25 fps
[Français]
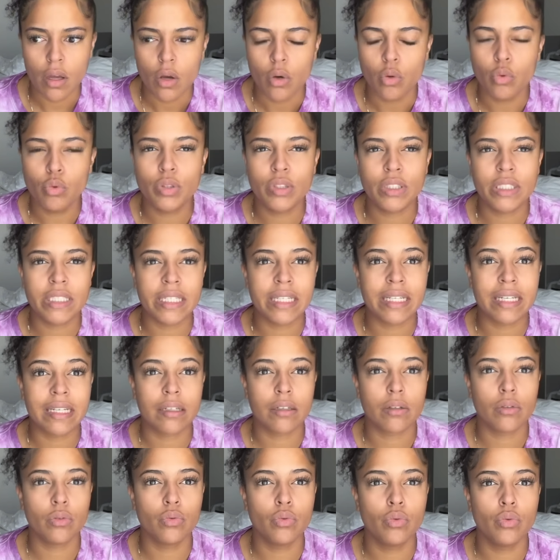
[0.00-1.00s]
où c'est
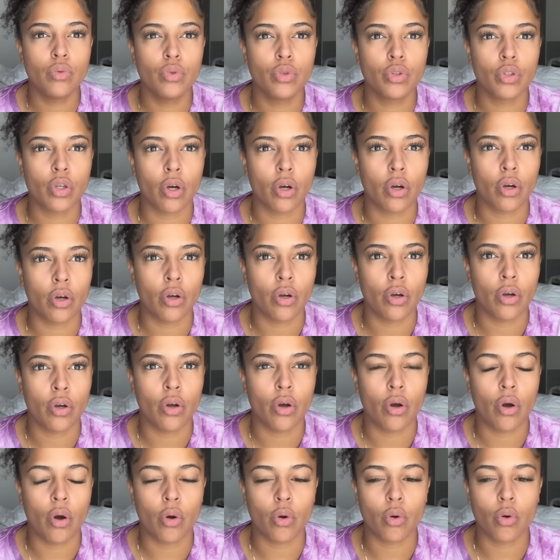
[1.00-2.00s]
où genre
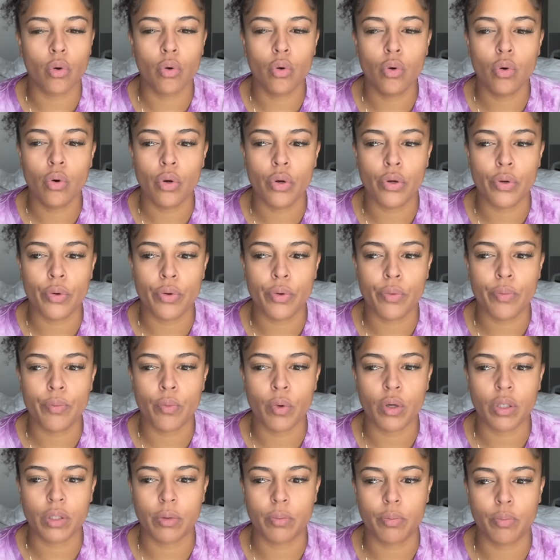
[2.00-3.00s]
en gros
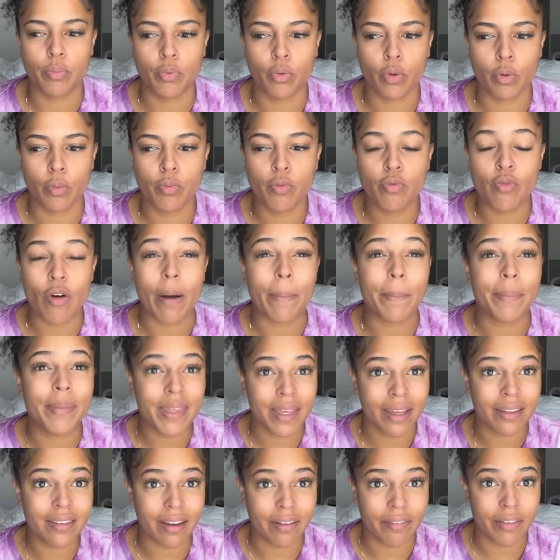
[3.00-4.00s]
moi pour pouvoir
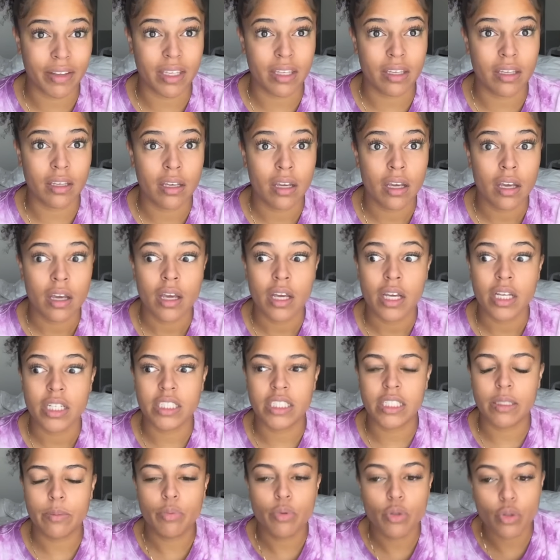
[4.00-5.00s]
bien travailler
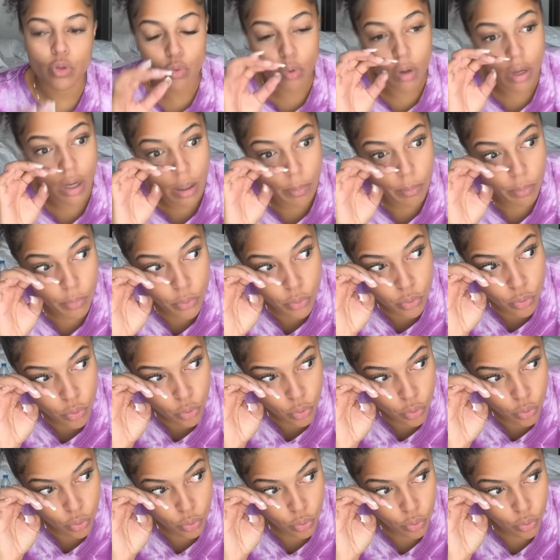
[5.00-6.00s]
j'ai besoin un peu
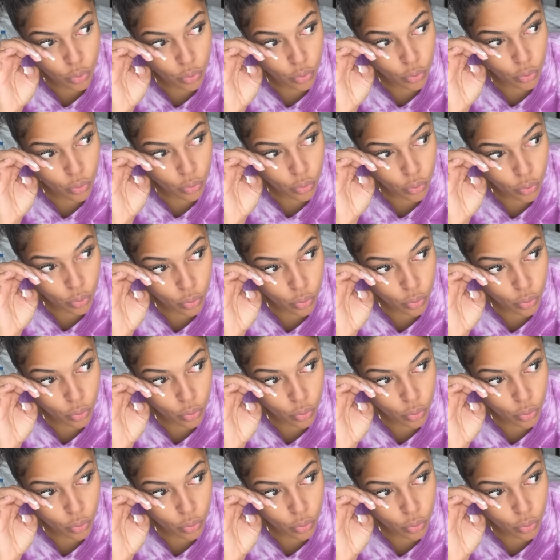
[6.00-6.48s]
de